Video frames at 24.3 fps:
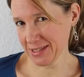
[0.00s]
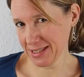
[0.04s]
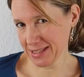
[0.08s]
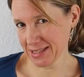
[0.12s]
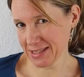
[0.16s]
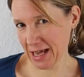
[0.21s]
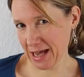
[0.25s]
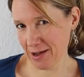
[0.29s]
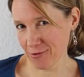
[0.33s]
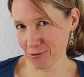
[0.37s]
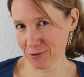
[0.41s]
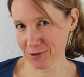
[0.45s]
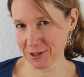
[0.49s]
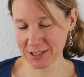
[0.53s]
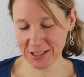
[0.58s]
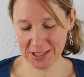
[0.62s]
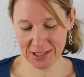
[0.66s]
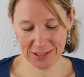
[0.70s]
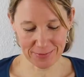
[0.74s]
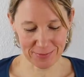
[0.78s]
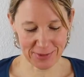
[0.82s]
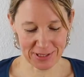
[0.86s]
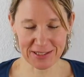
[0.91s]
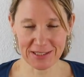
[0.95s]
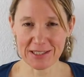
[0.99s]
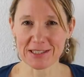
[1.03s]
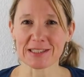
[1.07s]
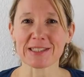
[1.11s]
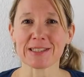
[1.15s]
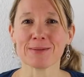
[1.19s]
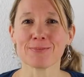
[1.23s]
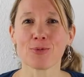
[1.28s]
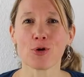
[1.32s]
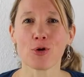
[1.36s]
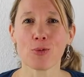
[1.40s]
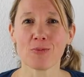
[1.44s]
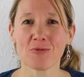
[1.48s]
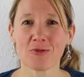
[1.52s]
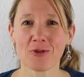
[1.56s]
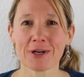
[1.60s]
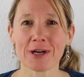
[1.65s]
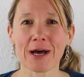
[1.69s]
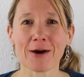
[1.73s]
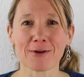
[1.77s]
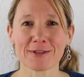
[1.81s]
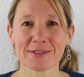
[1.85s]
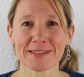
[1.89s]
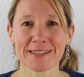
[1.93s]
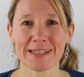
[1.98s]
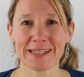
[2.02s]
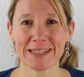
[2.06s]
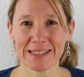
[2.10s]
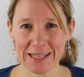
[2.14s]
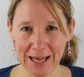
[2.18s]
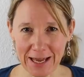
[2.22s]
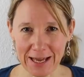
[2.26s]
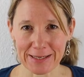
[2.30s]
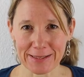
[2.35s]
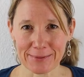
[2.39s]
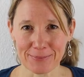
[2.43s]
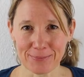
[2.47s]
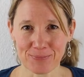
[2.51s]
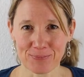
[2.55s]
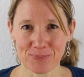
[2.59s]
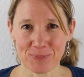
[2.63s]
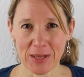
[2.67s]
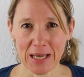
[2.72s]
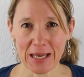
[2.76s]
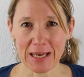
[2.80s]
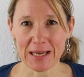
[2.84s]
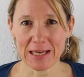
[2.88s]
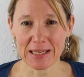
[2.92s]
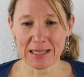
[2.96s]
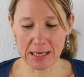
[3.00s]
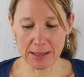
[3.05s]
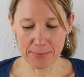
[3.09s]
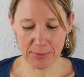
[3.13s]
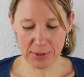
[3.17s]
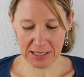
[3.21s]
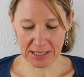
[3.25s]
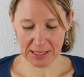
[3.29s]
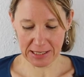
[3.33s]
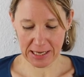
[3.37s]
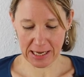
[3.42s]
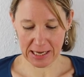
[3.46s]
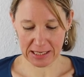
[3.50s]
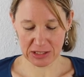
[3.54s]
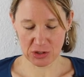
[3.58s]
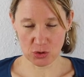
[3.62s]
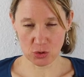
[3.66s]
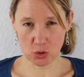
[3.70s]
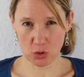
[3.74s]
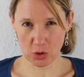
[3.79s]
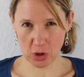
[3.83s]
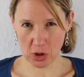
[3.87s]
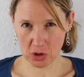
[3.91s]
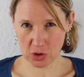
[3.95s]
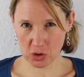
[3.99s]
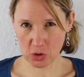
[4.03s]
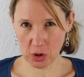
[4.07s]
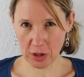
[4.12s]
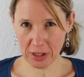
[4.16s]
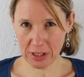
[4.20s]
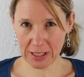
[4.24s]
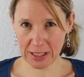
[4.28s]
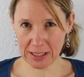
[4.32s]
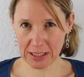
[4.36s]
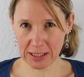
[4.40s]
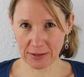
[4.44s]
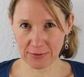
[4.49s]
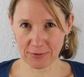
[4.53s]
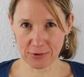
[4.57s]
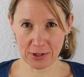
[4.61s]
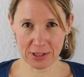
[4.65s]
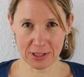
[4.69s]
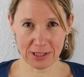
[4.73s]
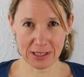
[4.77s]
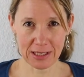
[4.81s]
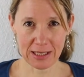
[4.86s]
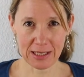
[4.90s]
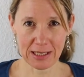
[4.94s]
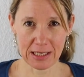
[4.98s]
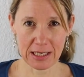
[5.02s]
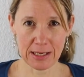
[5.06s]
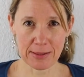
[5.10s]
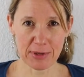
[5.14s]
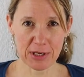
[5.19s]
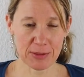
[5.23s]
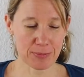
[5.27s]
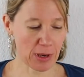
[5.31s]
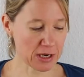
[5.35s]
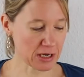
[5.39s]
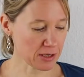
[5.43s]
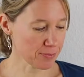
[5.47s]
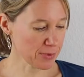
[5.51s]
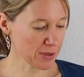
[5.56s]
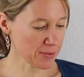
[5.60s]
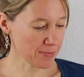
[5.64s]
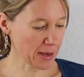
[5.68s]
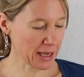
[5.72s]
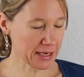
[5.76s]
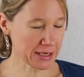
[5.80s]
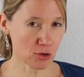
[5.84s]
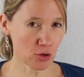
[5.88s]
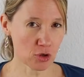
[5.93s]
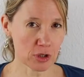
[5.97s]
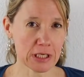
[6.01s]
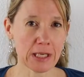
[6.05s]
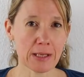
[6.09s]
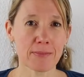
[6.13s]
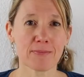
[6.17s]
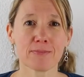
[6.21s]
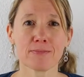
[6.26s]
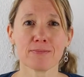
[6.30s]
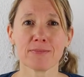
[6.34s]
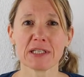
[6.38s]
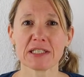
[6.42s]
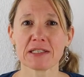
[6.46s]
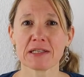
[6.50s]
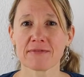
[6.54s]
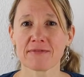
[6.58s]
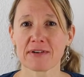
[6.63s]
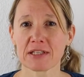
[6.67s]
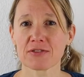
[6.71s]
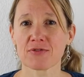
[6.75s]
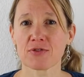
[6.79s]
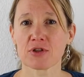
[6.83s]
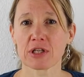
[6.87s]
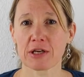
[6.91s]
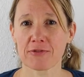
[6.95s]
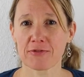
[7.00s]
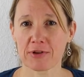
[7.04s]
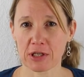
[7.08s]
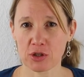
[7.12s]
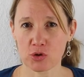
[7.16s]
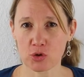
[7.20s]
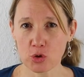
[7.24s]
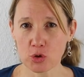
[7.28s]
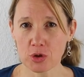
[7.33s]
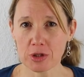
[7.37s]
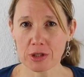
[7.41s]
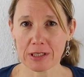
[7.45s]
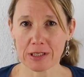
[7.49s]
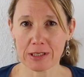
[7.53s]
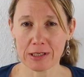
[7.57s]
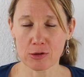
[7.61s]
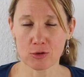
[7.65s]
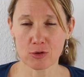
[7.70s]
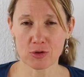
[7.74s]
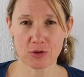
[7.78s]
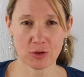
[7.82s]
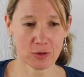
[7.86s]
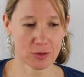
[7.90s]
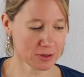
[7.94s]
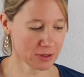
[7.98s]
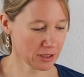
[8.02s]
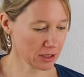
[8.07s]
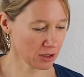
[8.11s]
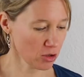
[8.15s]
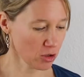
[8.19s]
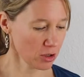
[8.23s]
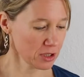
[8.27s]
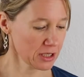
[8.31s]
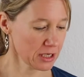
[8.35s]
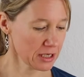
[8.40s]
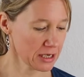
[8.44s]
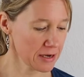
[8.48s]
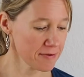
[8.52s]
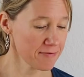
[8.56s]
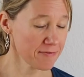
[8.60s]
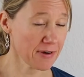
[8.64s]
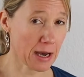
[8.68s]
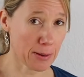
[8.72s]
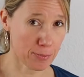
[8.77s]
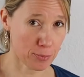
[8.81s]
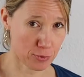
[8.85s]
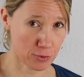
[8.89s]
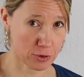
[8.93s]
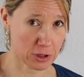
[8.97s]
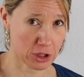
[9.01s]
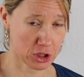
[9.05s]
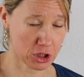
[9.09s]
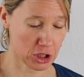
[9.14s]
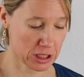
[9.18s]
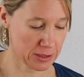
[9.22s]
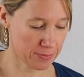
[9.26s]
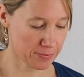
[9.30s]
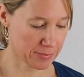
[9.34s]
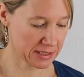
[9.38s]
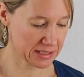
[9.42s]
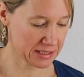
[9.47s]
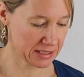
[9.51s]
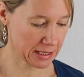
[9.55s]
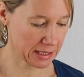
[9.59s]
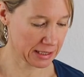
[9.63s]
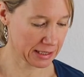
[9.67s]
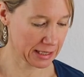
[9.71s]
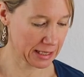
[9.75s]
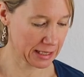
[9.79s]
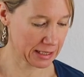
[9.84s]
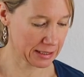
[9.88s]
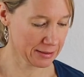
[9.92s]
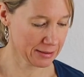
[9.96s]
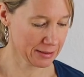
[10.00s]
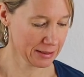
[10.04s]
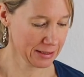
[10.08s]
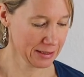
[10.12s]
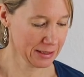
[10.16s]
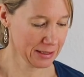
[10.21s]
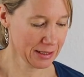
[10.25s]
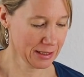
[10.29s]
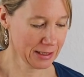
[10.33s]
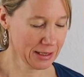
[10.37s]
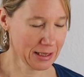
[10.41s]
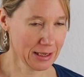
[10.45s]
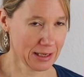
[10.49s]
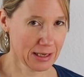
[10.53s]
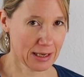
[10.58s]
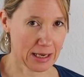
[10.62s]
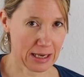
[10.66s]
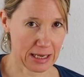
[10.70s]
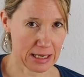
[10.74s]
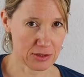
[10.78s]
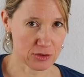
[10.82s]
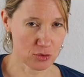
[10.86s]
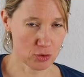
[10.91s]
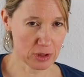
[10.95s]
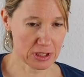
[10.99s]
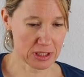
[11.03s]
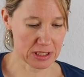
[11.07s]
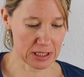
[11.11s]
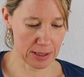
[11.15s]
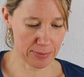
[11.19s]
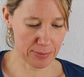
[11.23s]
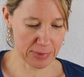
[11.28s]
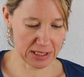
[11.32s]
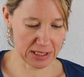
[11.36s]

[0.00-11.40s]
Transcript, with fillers: wie es da wohl ist, man sieht es den Proben von außen nicht an. Damit die Reaktion noch deutlicher wird, nehme ich meine Pipette und nehme ein bisschen was von der verdünnten Lösung, dann könnt ihr den Farbunterschied besser erkennen. Also ich